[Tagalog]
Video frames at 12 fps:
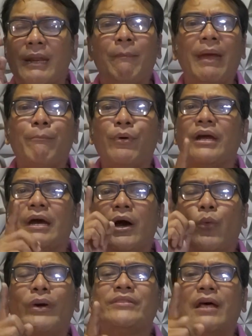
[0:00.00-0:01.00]
Remember,
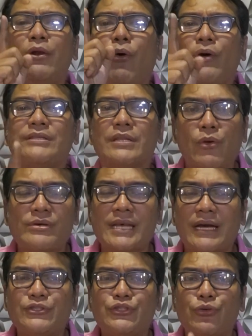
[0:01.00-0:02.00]
when the Lord
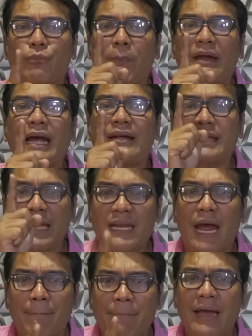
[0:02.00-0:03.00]
looks at you, pag
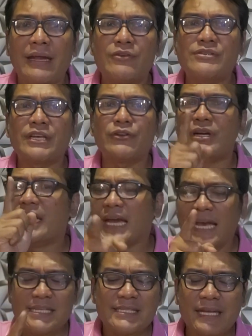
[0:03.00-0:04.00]
nakatingin ang Panginoon sa iyo,
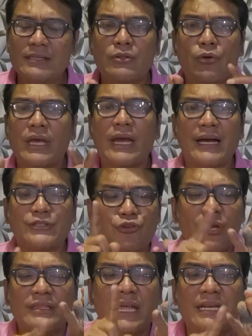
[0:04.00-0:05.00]
He's not looking at
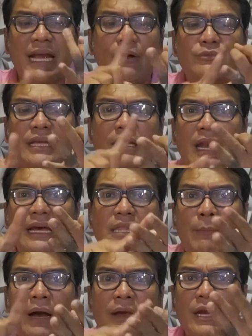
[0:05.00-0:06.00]
you and then counting
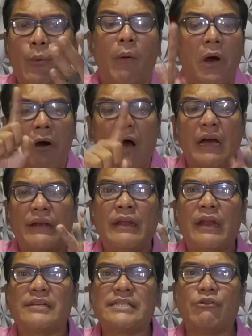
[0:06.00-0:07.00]
lahat ng mga ginawa. Ah,
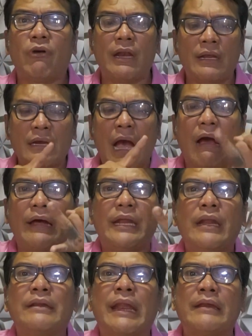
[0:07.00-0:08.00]
kanina nagsinungaling ka. Ah,
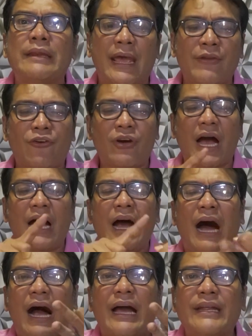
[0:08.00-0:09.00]
kanina nagnenok ka.
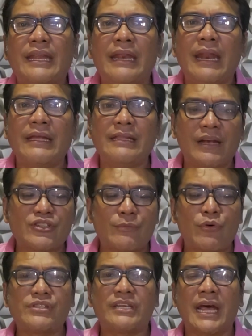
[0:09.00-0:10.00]
Ah, kanina hindi
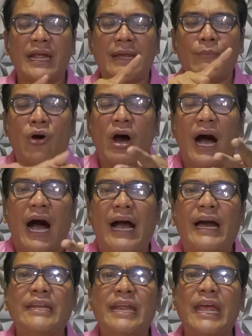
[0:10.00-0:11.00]
ka sumunod sa nanay mo.
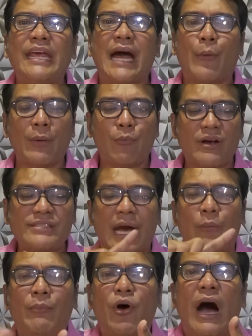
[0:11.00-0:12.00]
Ah, kanina inaway mo ang
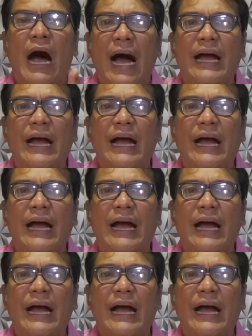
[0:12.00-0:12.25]
asawa mo.